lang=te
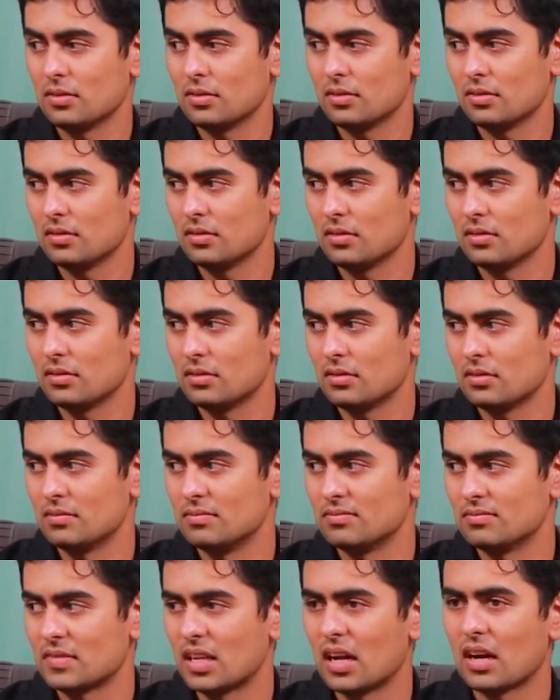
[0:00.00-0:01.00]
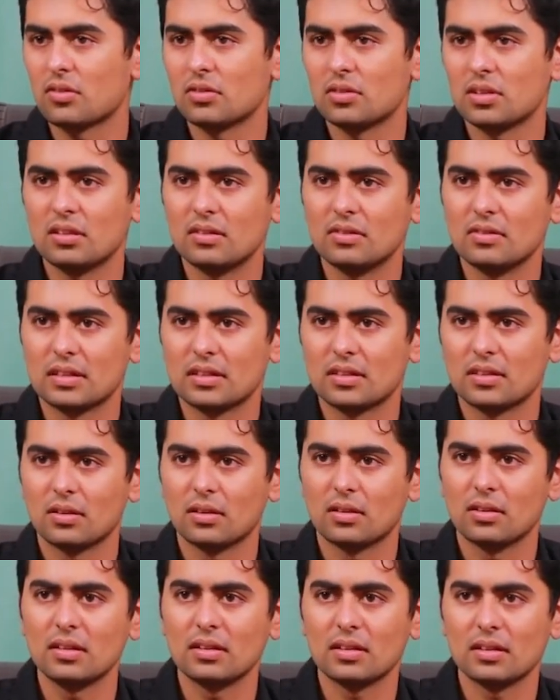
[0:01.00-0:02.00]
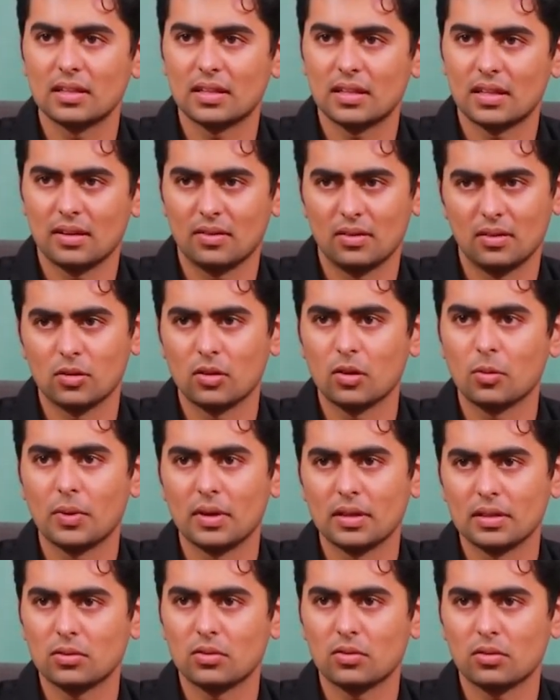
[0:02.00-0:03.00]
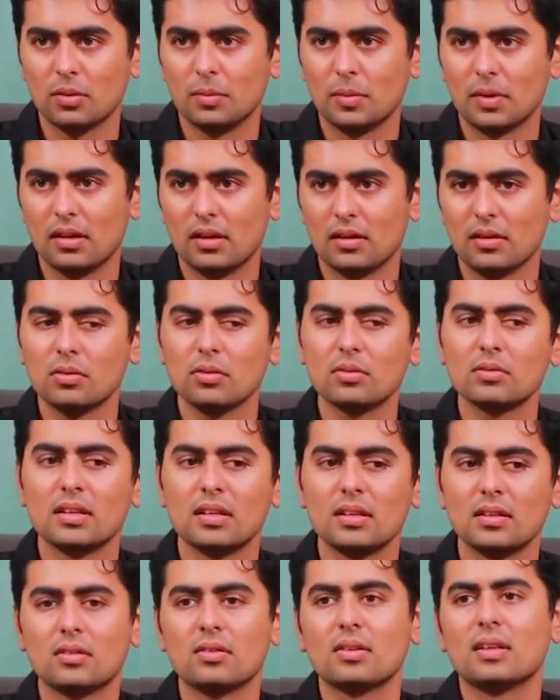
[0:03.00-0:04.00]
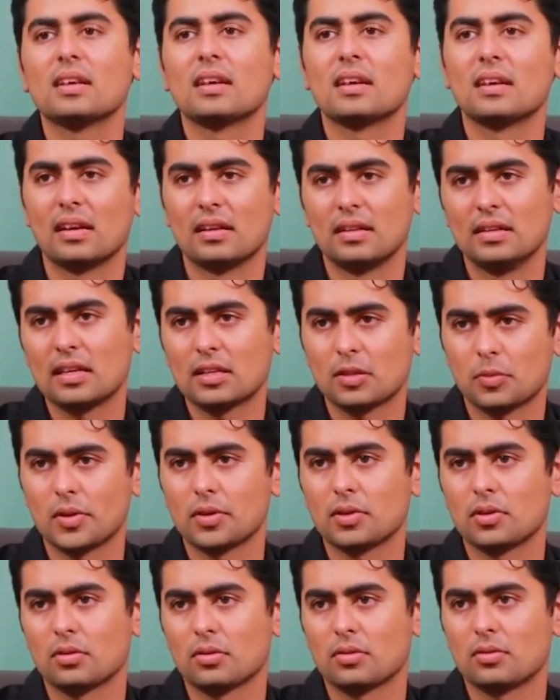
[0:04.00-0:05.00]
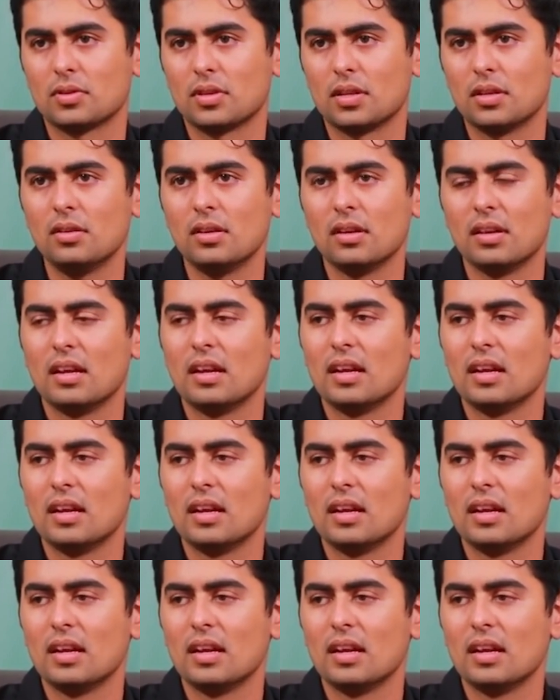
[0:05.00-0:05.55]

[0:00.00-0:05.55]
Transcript: సో నాకున్న వ్యక్తుల్లో ఇంకా ఇంకో పర్సన్ ఒకటి మిగిలేడు సో దీంతో నేను ఇంకా అన్నీ ఎక్స్ప్రెస్ చేసుకుంటున్నాను